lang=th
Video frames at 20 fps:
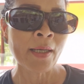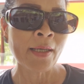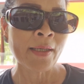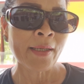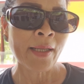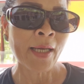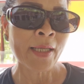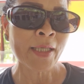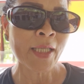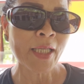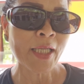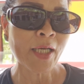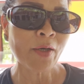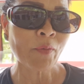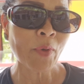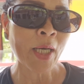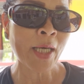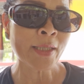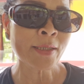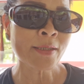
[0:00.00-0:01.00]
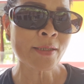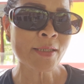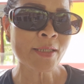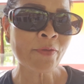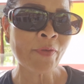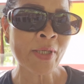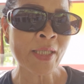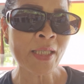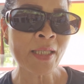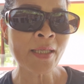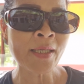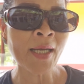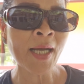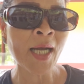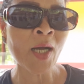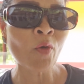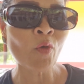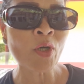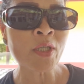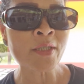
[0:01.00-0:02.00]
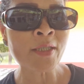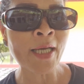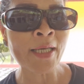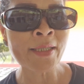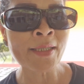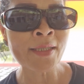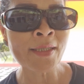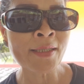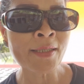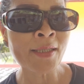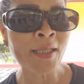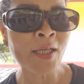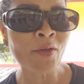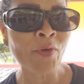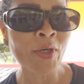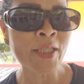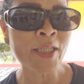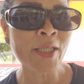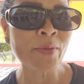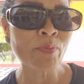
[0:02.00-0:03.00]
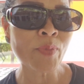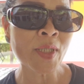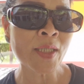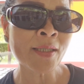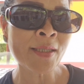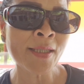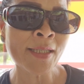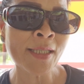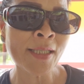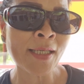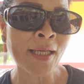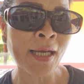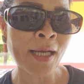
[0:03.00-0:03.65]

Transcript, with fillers: แทนที่นะว่าอันสวัสดีค่ะ หัวใจเฮอหรือว่ายิ้มเฮอนี่